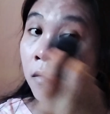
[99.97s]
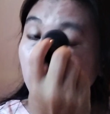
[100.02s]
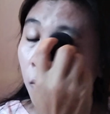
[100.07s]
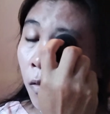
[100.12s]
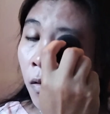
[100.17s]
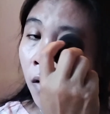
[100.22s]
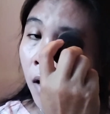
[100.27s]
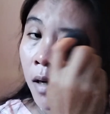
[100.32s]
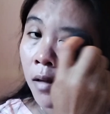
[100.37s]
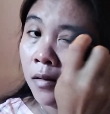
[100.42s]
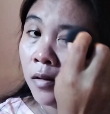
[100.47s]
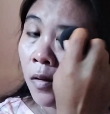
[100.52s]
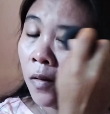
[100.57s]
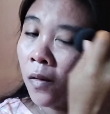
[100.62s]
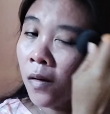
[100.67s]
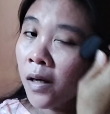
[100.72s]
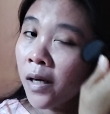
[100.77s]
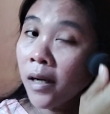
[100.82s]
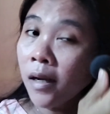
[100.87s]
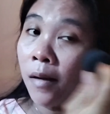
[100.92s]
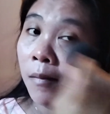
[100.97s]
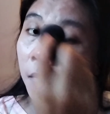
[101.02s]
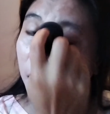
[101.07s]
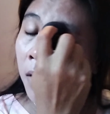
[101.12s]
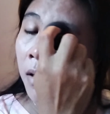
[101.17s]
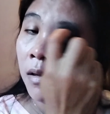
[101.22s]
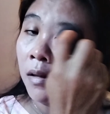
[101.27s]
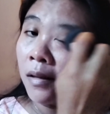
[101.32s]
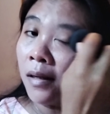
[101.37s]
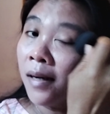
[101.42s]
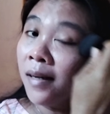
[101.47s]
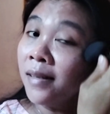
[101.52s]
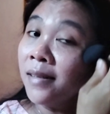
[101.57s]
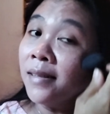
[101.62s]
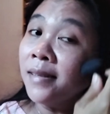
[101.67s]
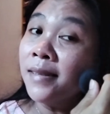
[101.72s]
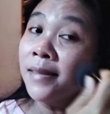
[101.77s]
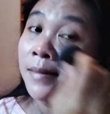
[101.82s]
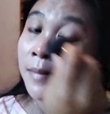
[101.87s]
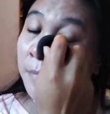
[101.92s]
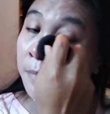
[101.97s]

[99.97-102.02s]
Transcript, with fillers: corang-coreng apa enggak ini